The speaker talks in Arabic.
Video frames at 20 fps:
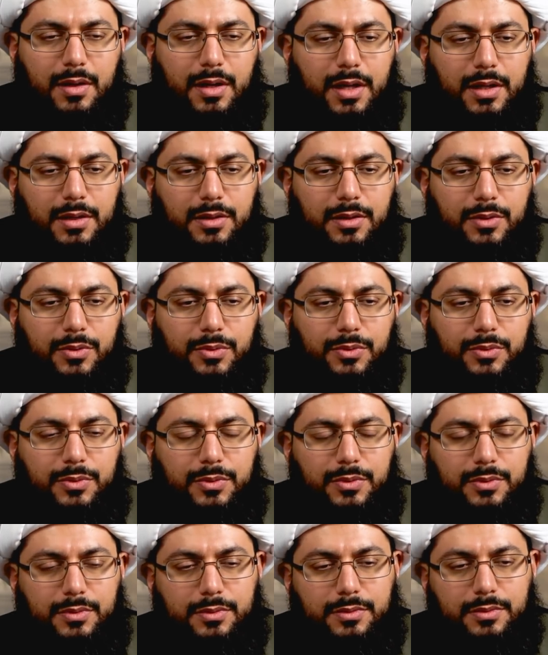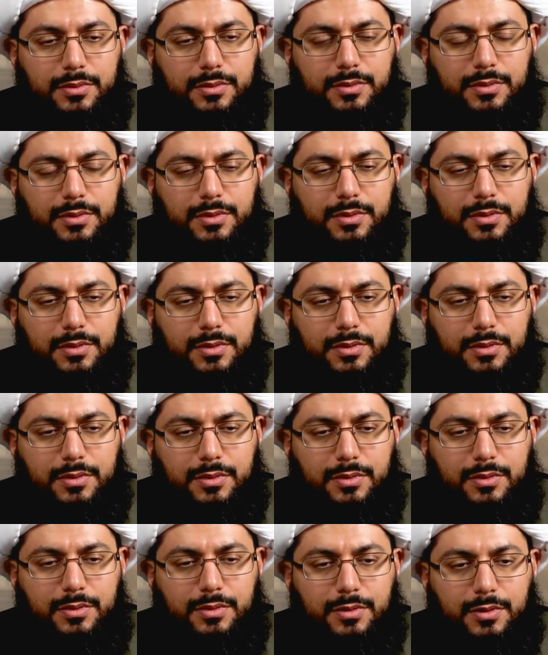أنه
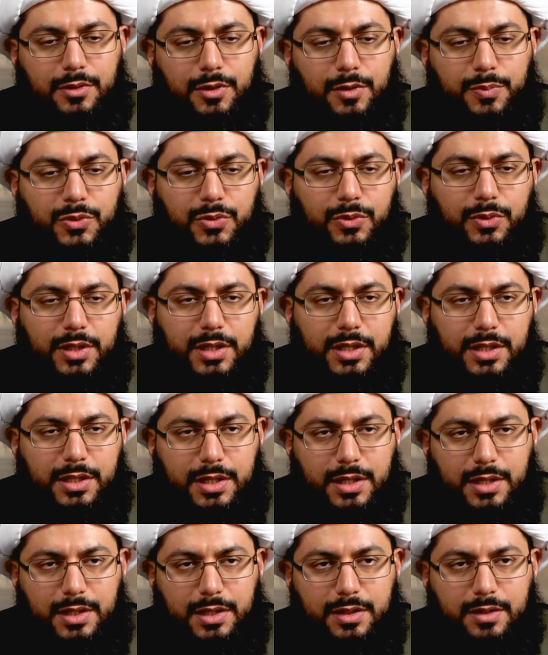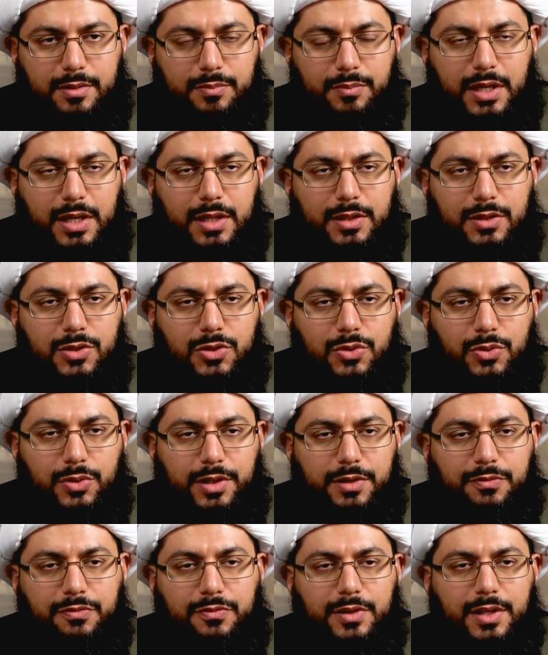ابتلينا بأن
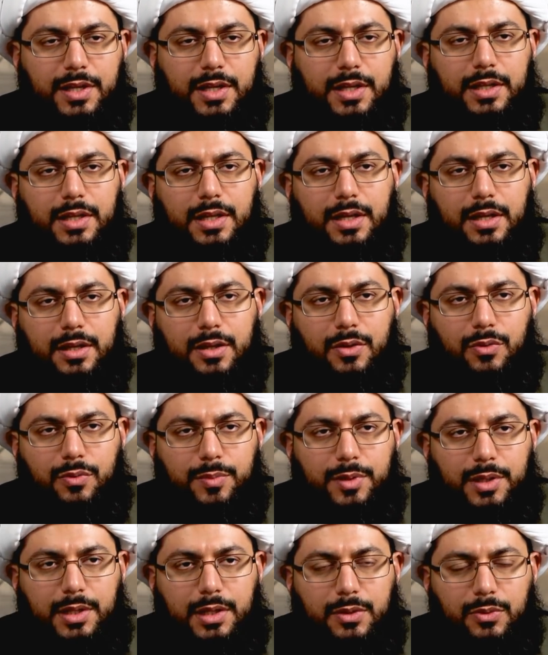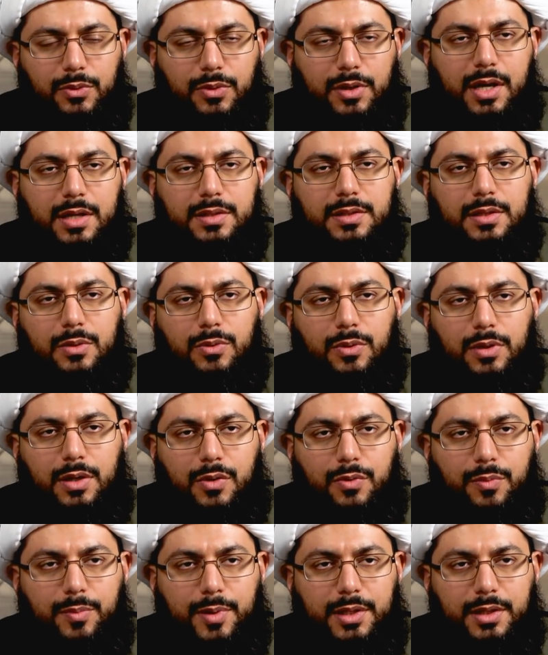صرفنا إلى قومنا نقاتل
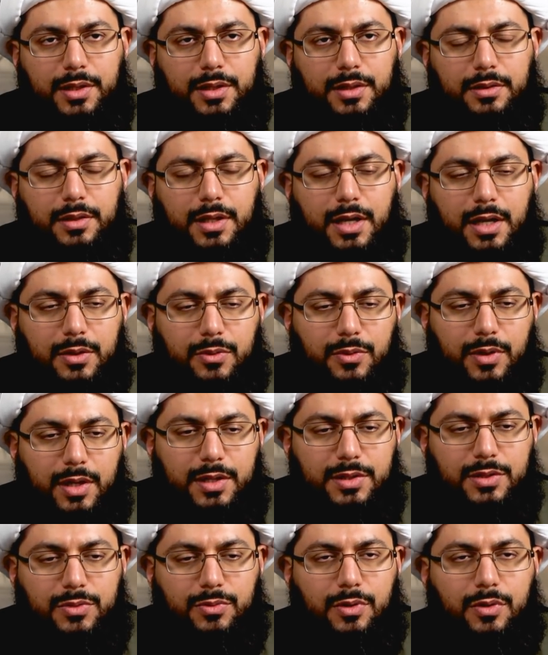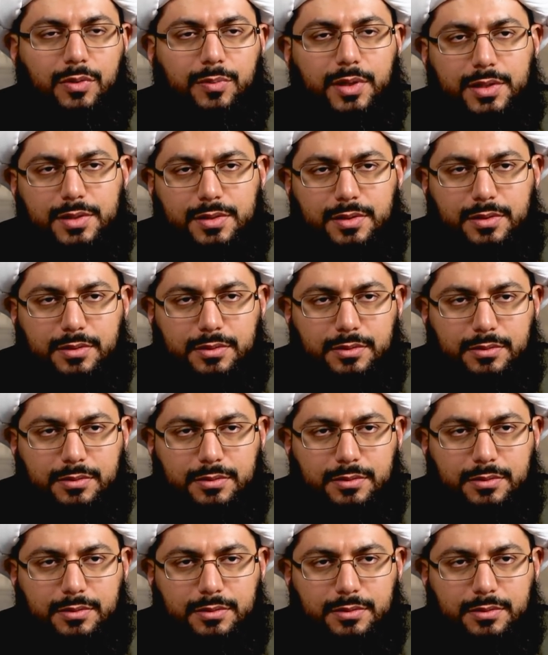قومنا نحن أزد وهم أزد